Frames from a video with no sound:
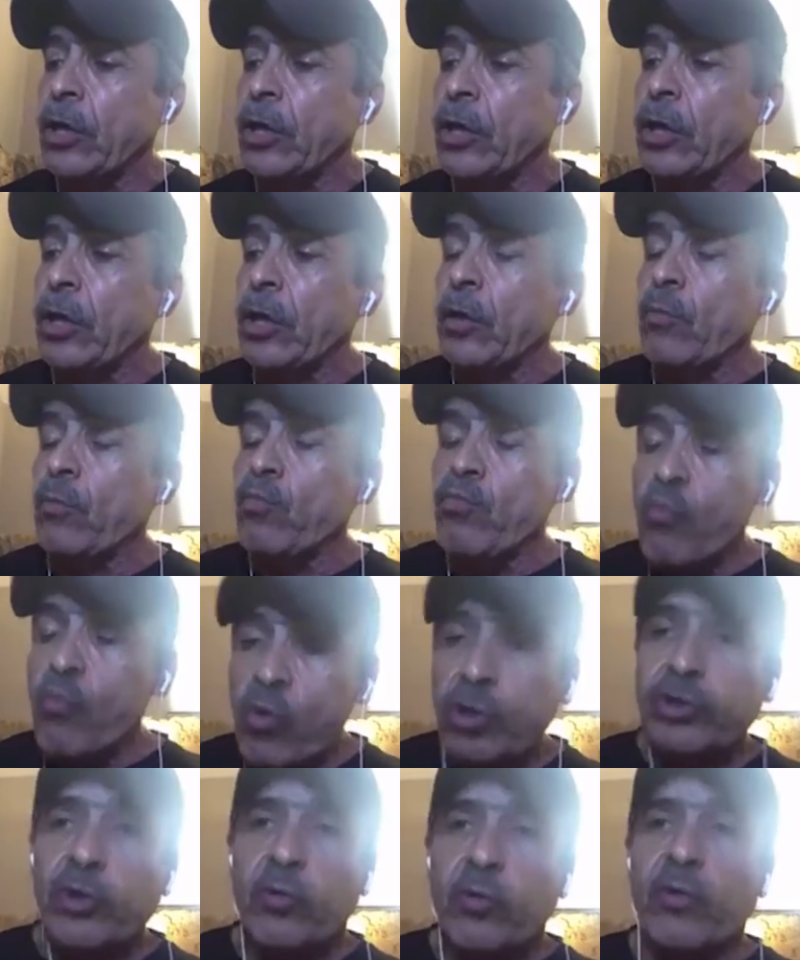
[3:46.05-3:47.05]
mucho
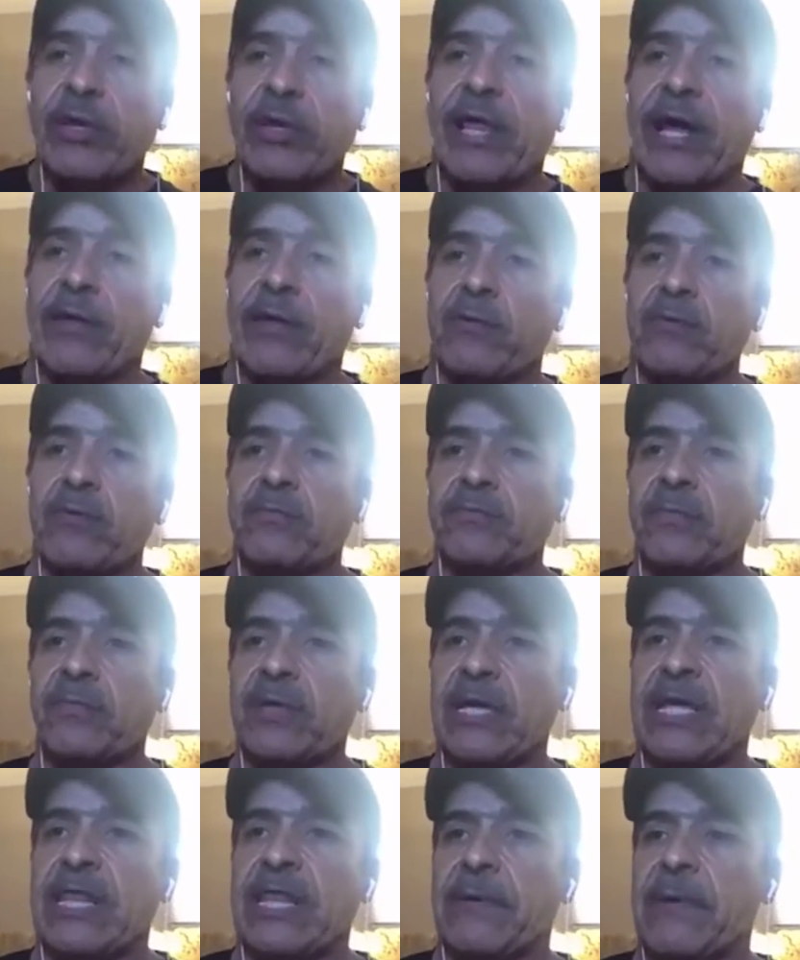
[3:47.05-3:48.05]
cuidado y
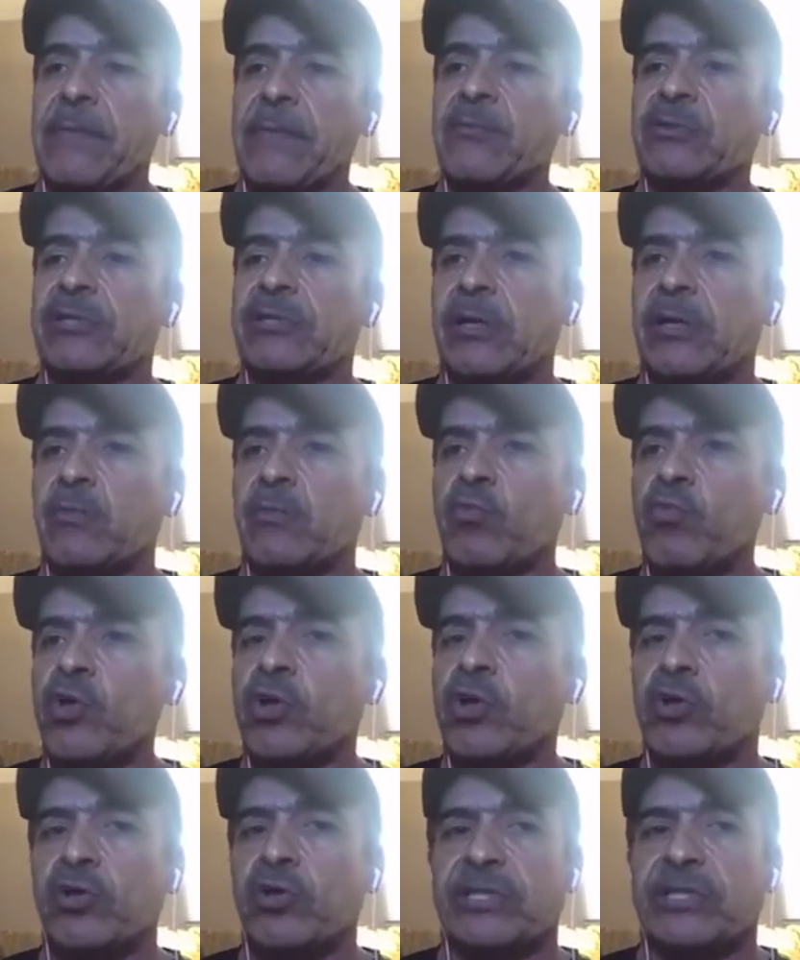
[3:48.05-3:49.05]
debemos ser muy
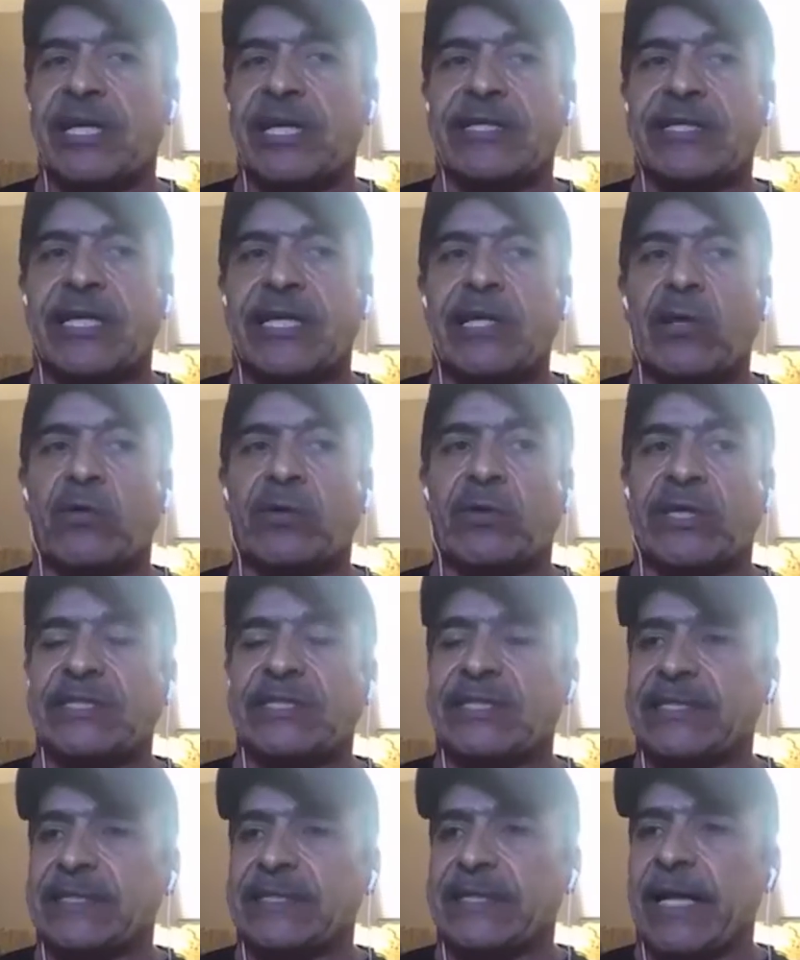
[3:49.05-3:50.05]
conscientes de lo que
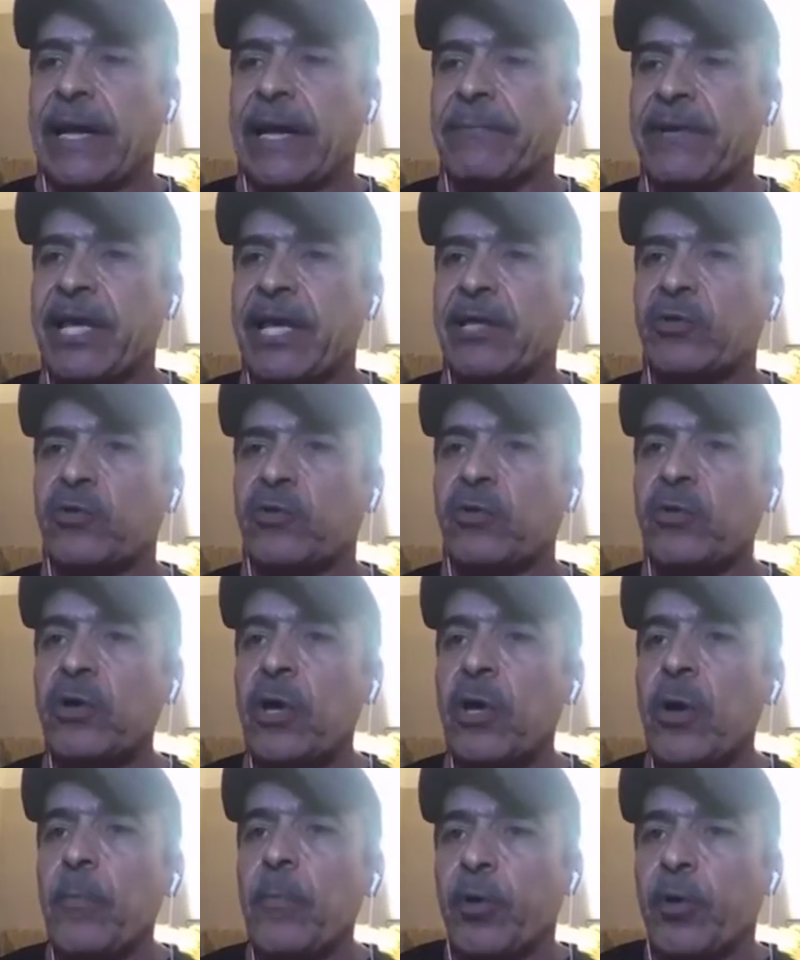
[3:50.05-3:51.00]
se está viendo